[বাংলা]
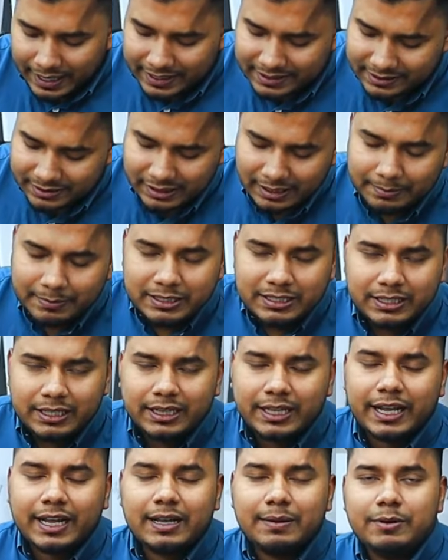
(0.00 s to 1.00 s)
নেক্সটে আমরা
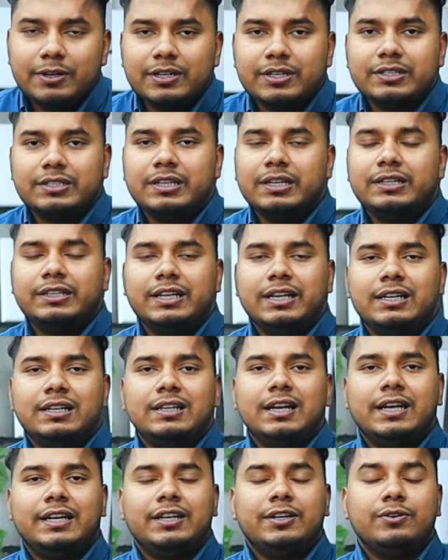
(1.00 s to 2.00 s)
যেটা দেখাবো এটা হচ্ছে ডেল
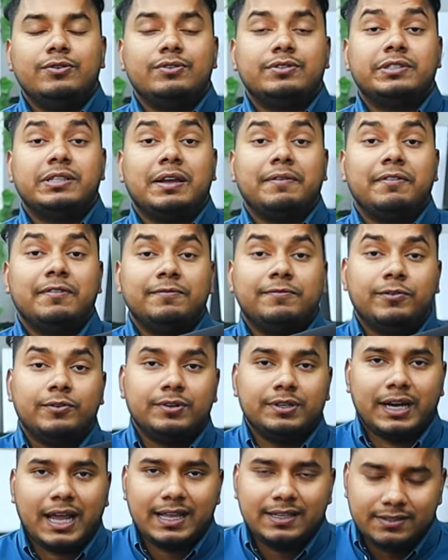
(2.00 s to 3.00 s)
ল্যাটিটিউড সেভেন ফোর
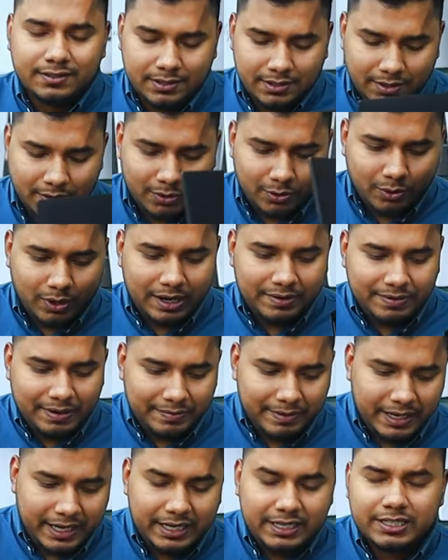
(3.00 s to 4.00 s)
নাইন জিরো কোরাই
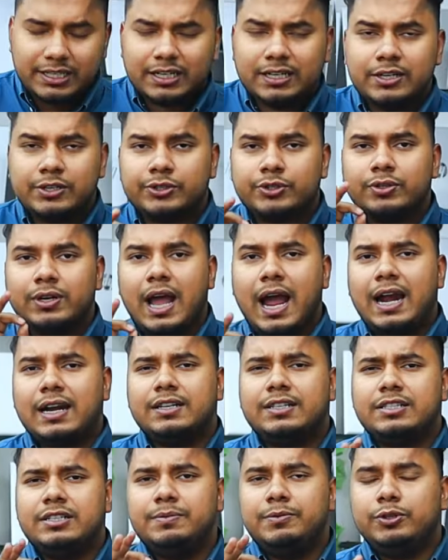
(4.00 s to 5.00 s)
ফাইভের এইট জেনারেশন
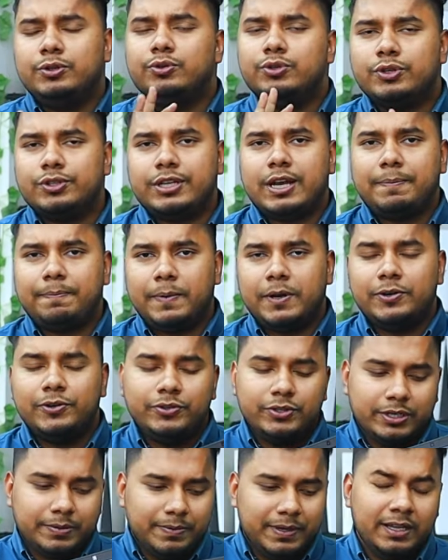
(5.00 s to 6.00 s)
আট জিবি দুশো ছাপ্পান্ন
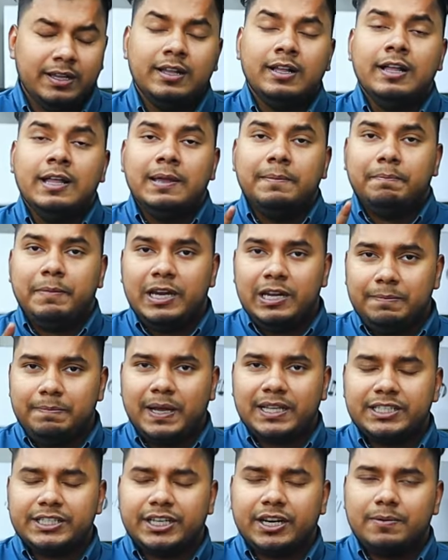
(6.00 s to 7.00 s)
জিবি মিড
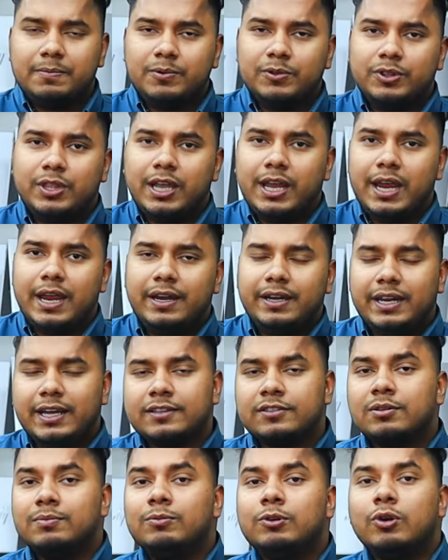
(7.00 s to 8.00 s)
বাজেটের মধ্যে এইটা
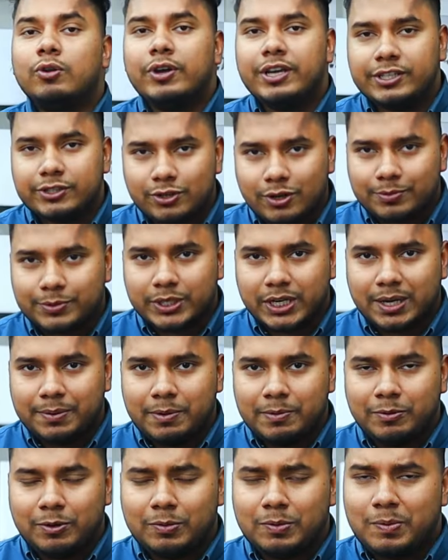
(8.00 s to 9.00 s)
একদম লোয়েস্ট অপশন
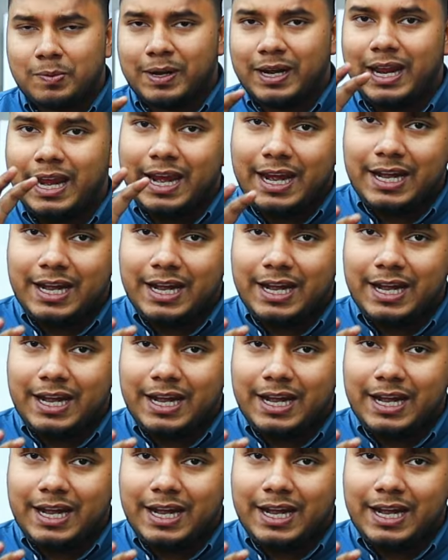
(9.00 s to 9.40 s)
আমি বলবো মানে